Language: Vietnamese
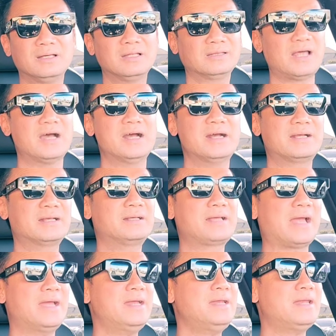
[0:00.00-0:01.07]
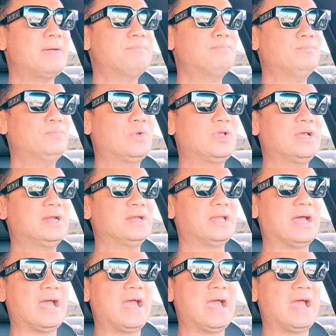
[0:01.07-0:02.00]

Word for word: từ cái năm coi như là